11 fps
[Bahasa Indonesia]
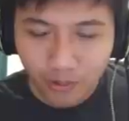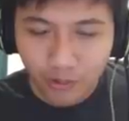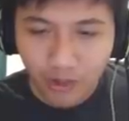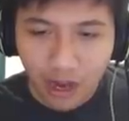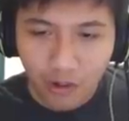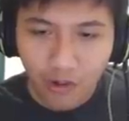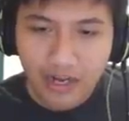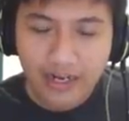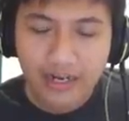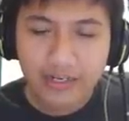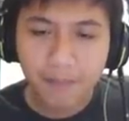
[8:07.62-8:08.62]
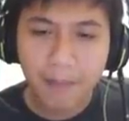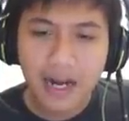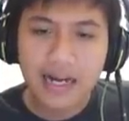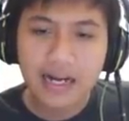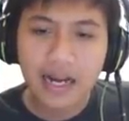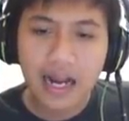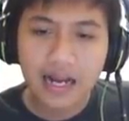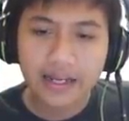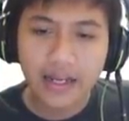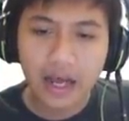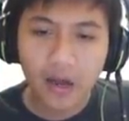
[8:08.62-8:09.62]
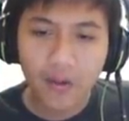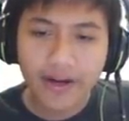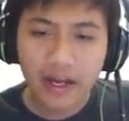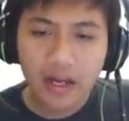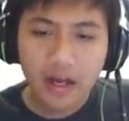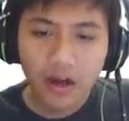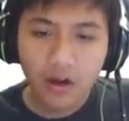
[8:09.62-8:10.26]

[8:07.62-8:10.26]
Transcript: Untung nggak ngulang dari kepala naga lagi ya kawannya.